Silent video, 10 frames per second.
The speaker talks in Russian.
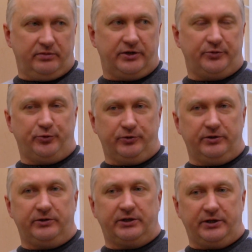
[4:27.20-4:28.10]

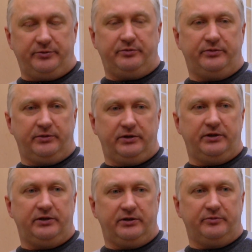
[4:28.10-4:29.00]
работал там,
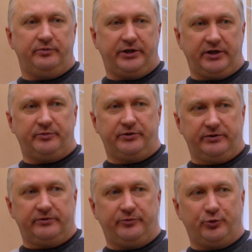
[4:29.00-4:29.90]
и пока
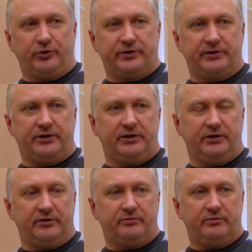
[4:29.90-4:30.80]
был в поле
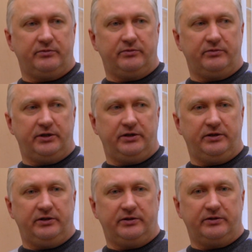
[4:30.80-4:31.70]
зрения.
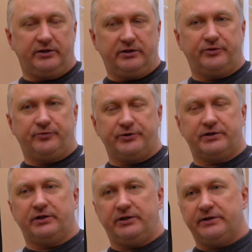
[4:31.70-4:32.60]
И как-то вот
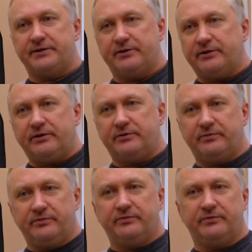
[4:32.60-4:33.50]
старался
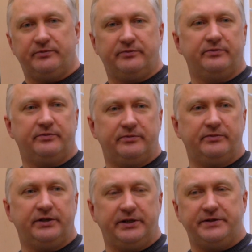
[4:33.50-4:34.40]

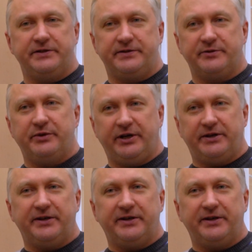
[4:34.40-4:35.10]
найти себя